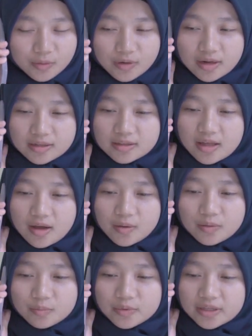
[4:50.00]
kurang
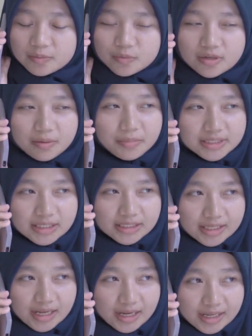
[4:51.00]
tahu Mungkin bunda bisa
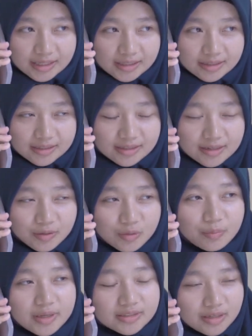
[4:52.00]
tanyakan ke
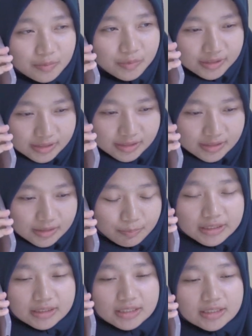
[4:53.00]
humas ya bun?
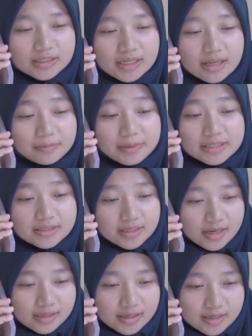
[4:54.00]
per, uh, terkait
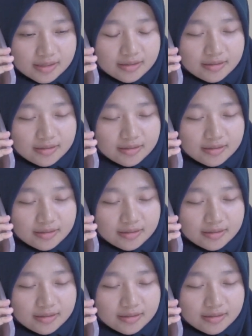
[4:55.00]
perizinannya?